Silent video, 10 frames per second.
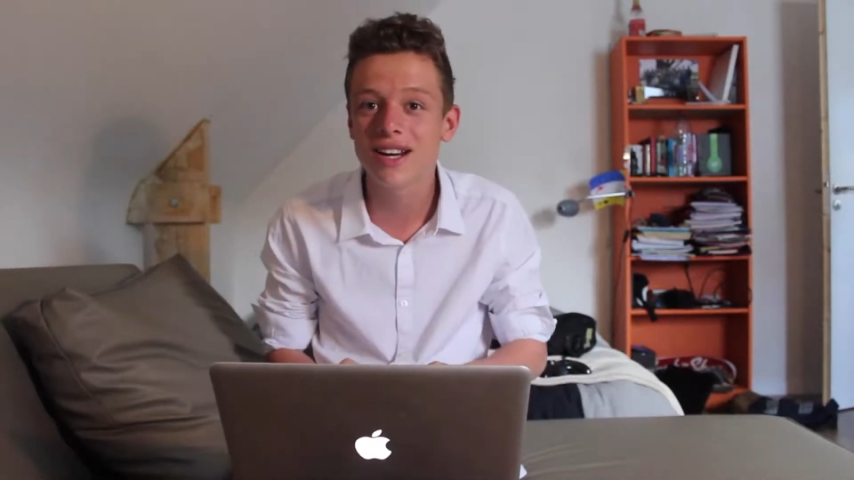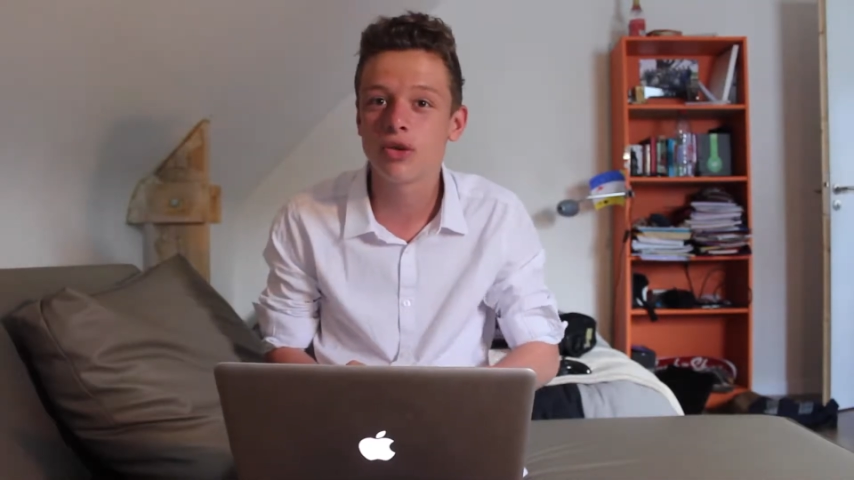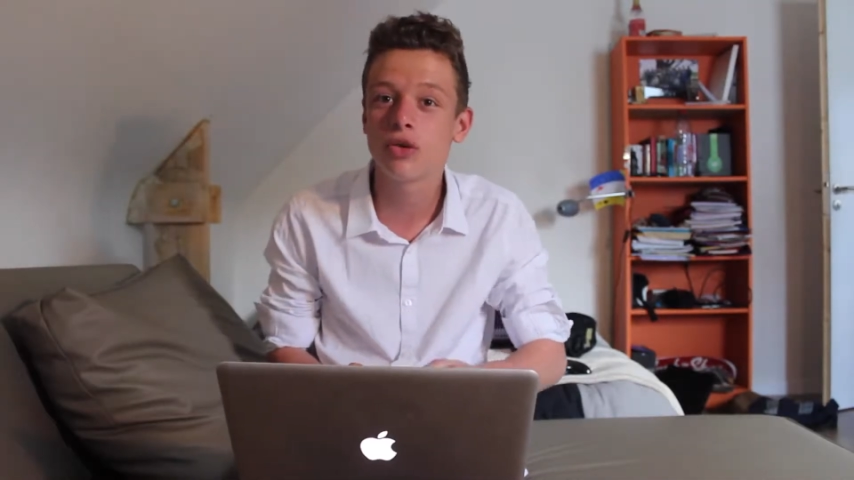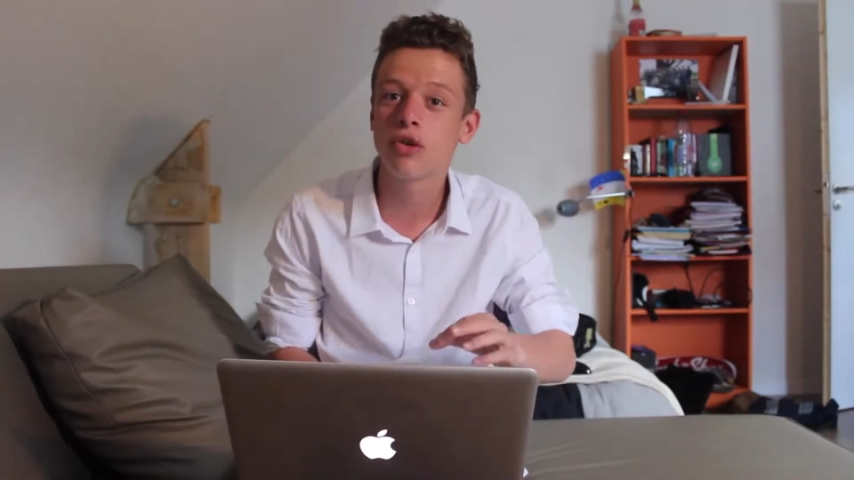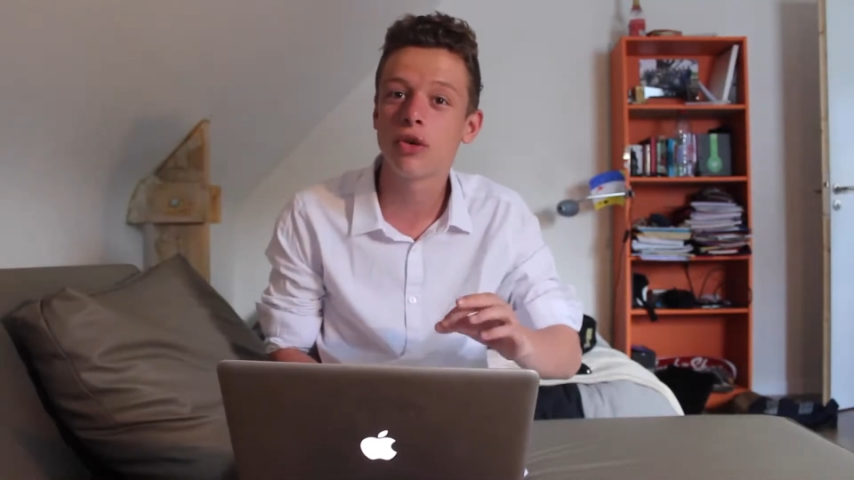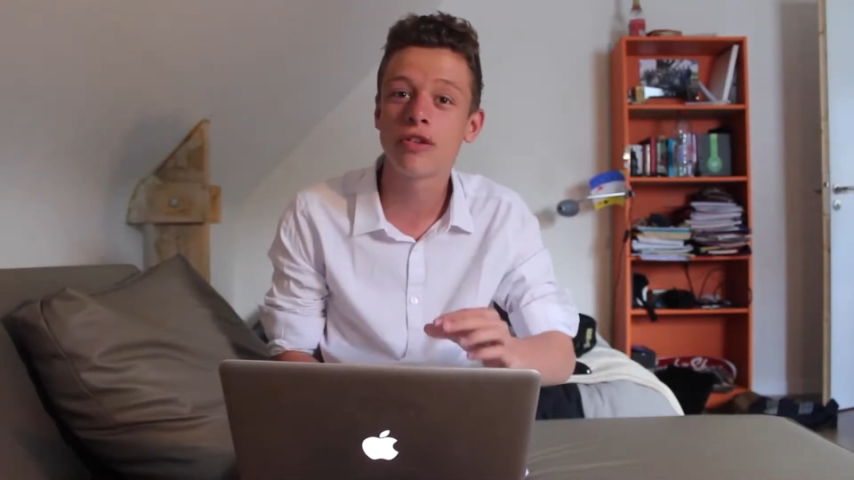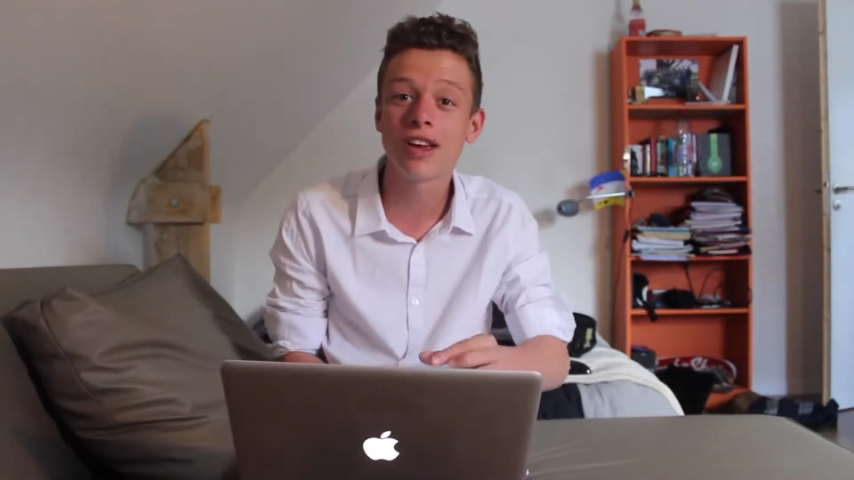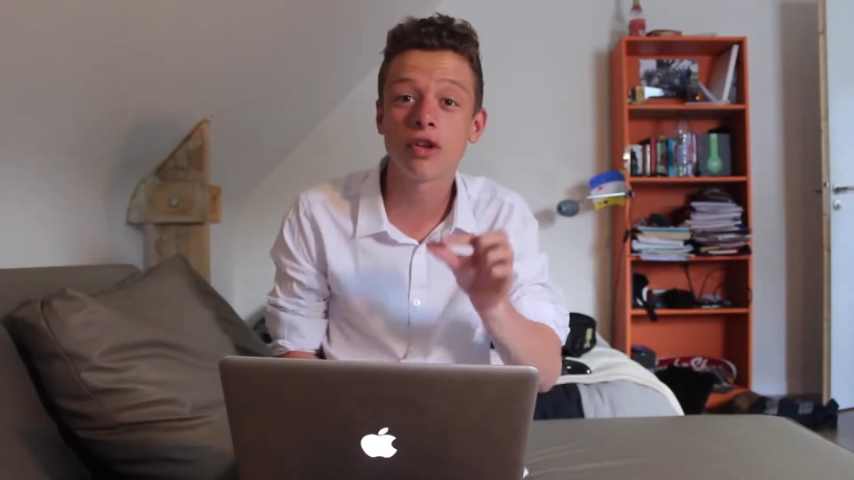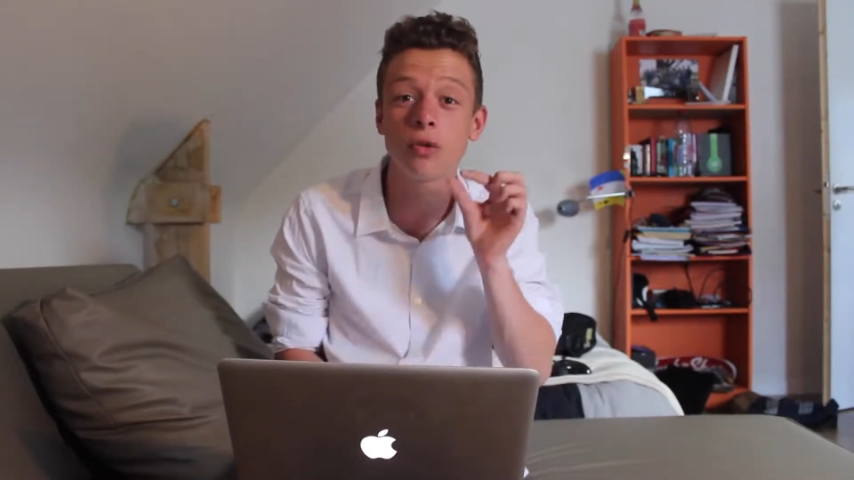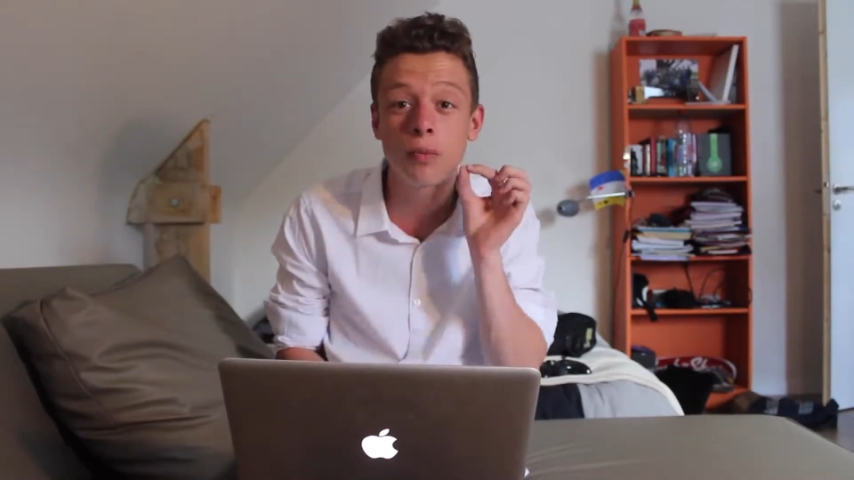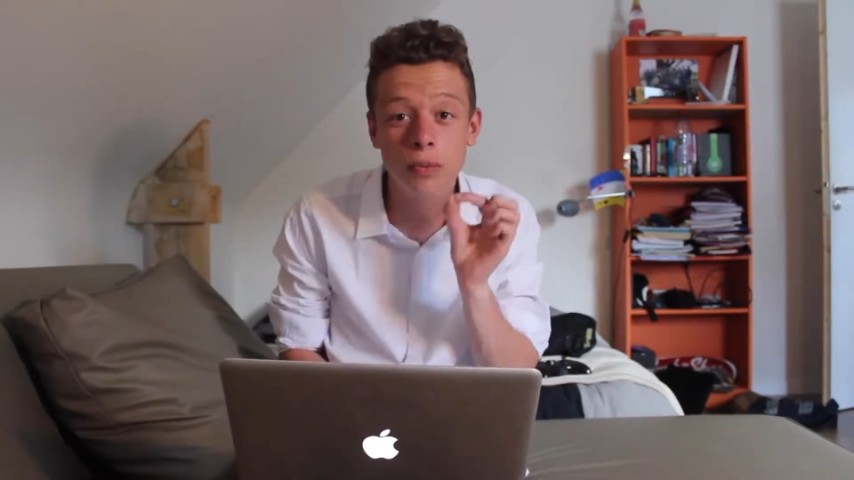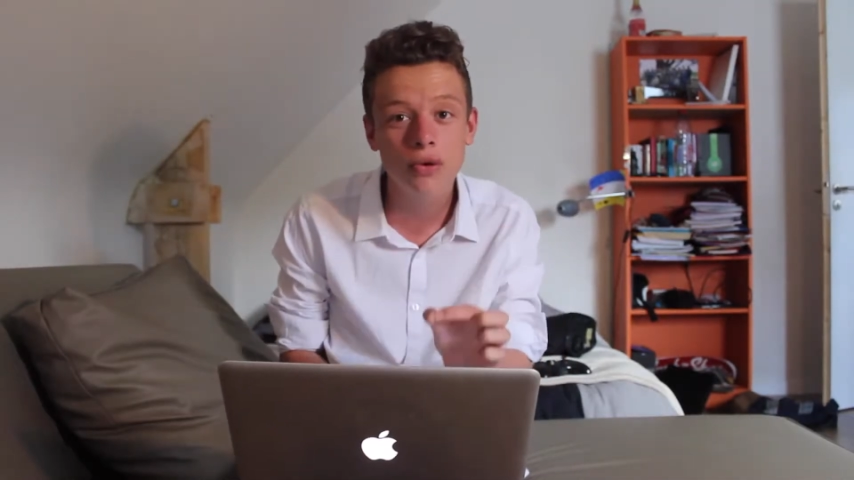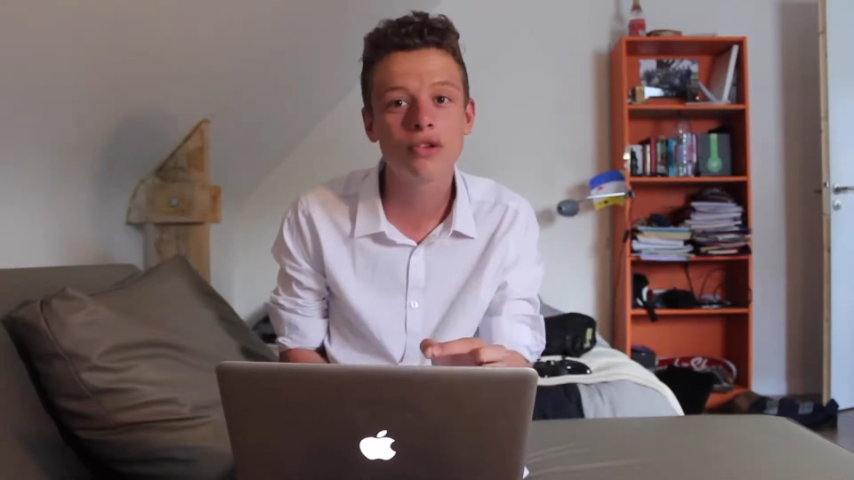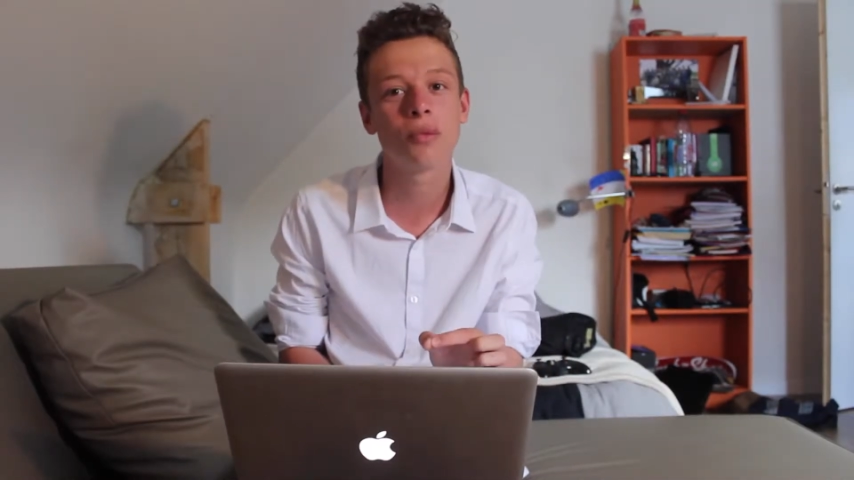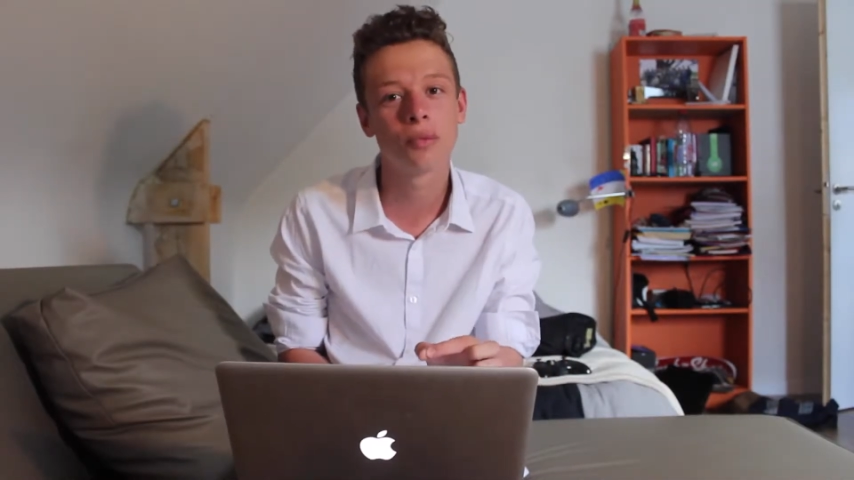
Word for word: les taux se resserrent de plus